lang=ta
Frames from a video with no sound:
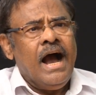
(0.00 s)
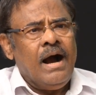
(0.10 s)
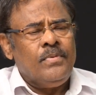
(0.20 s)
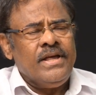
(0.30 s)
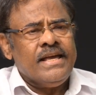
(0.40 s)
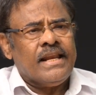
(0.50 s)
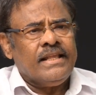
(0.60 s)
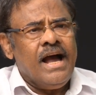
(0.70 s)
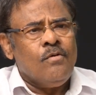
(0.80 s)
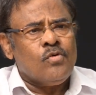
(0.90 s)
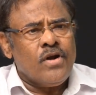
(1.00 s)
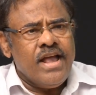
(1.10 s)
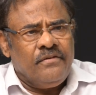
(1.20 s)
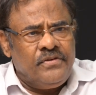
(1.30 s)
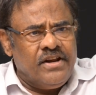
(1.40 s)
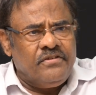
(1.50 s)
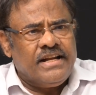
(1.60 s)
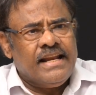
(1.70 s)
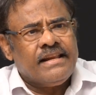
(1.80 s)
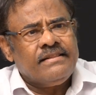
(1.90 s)
அப்படிங்கிறத அவருடைய
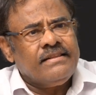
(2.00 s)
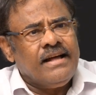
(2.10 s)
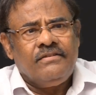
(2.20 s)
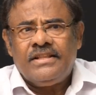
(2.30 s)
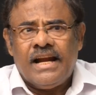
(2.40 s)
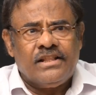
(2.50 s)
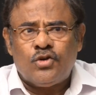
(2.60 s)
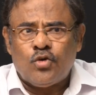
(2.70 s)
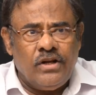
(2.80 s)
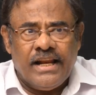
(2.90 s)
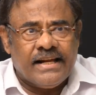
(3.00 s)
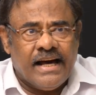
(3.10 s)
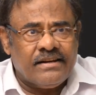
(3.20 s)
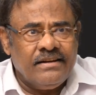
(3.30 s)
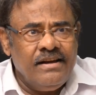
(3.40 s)
அஃபிடவிட்டில் இருந்து தான் வந்து எடுத்து சொல்லியிருக்கார்